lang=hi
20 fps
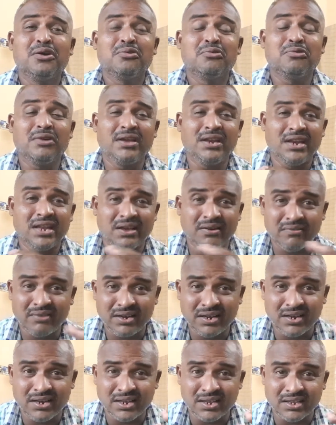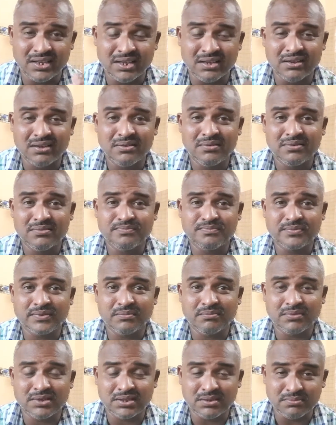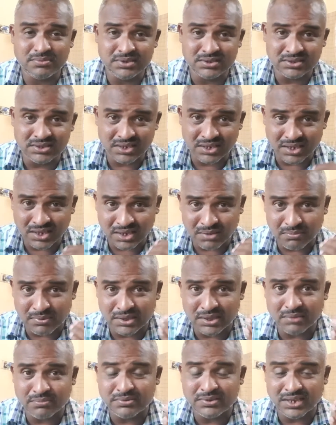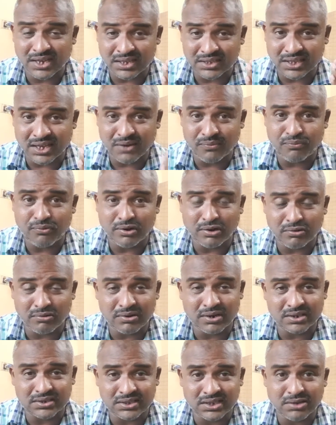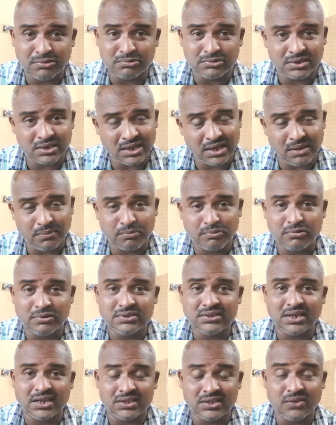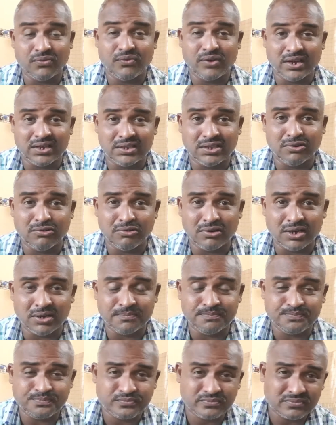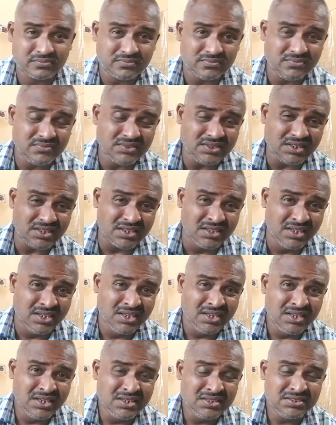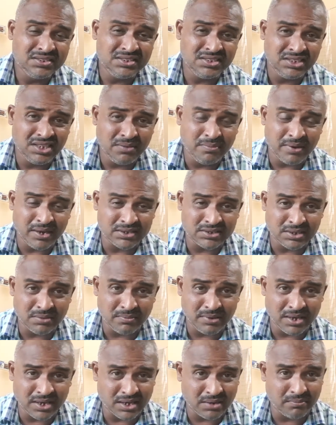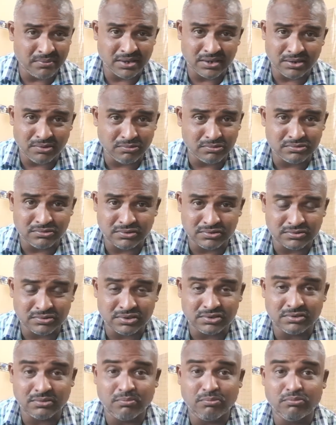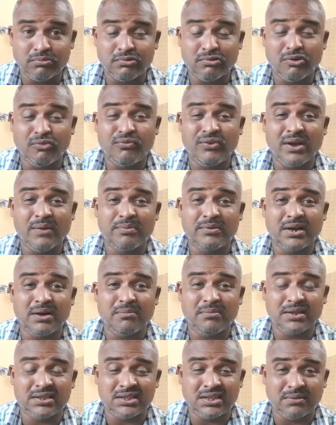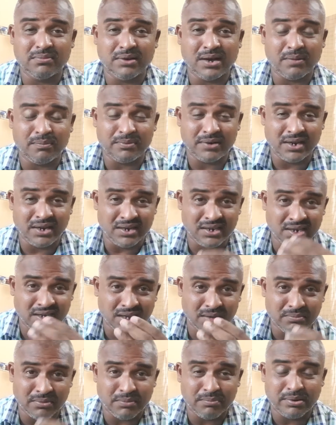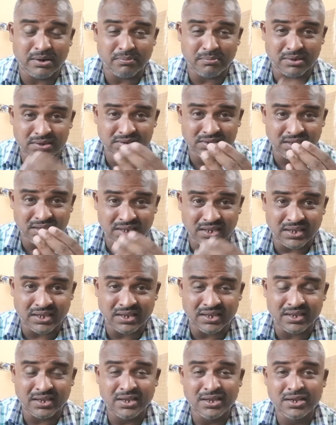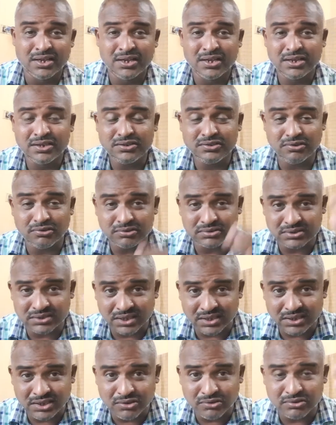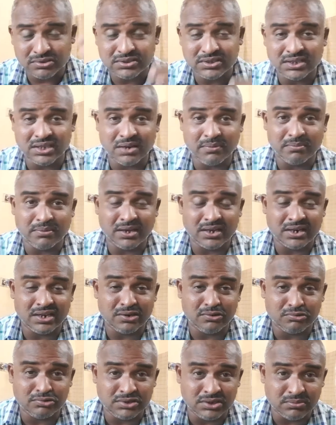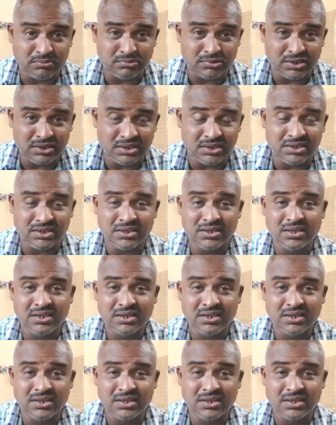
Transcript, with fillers: कोई लेवल ही नहीं है मतलब जितना मतलब ज़्यादा आप फॉलो करते हैं उतने आपको ज़्यादा फ़ायदा होगा सीधी भाषा में अगर मैं कहूँ दोस्तों तो नोफैप का मतलब अपने इंडिया में ब्रह्मचर्य है जो सदियों से हमारे ऋषि मुनि